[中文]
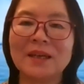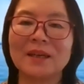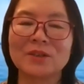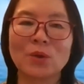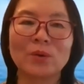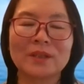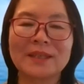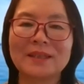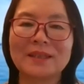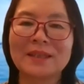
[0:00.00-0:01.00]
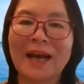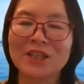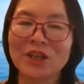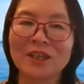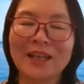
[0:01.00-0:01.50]
啊，从卡
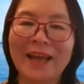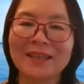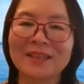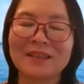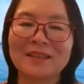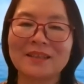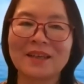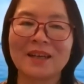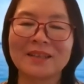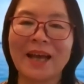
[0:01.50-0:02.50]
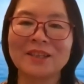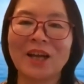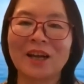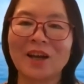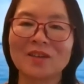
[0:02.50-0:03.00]
城来的啊谭
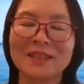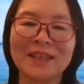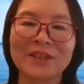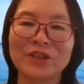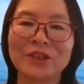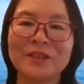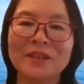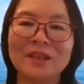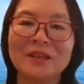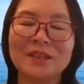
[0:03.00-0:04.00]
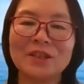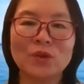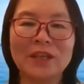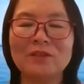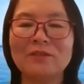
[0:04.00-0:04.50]
长老的见证。其实
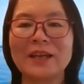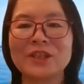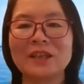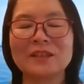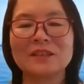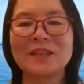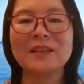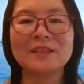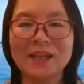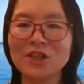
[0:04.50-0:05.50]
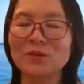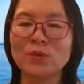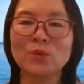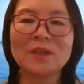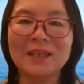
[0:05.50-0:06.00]
昨天晚上他的见证，
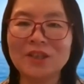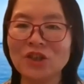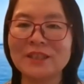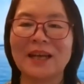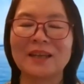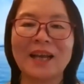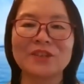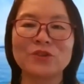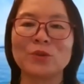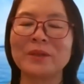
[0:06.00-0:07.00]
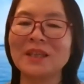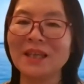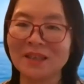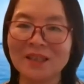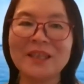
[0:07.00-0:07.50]
如果一直讲下去，我们可
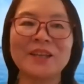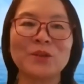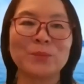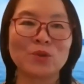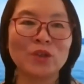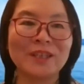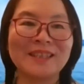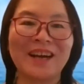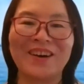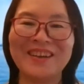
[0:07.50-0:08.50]
以一夜都不睡觉。